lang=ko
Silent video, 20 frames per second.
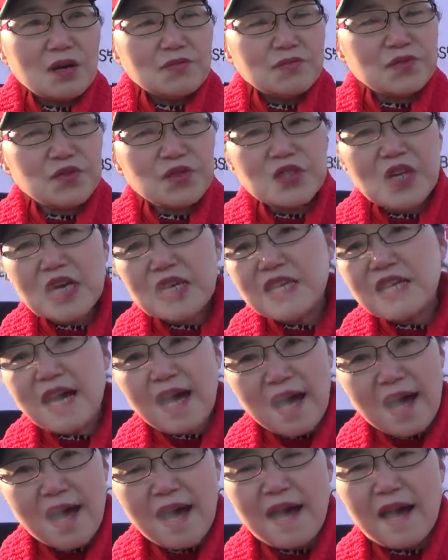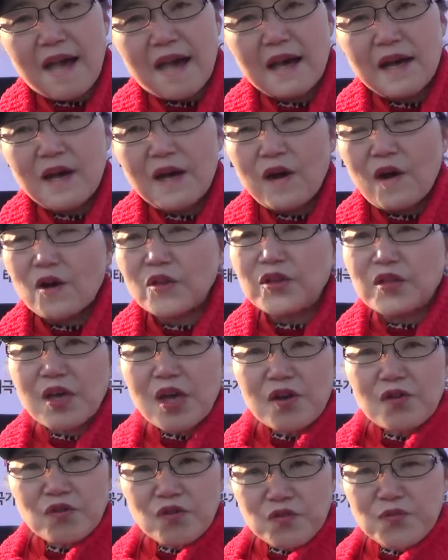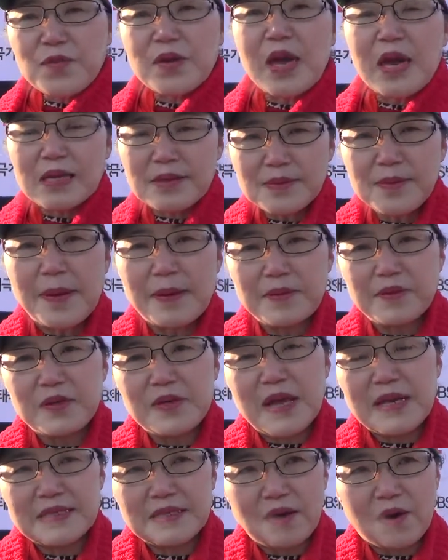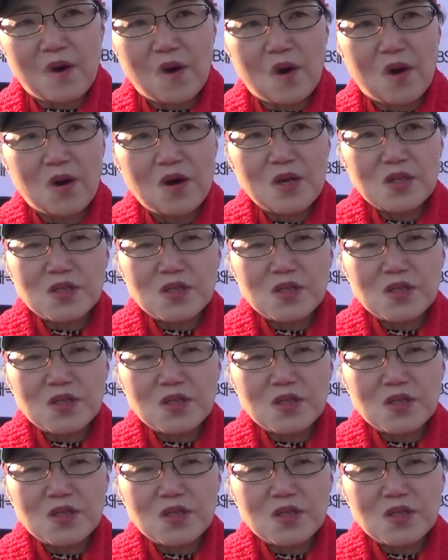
문재인이가 어떻게 구미에서 방문을 해서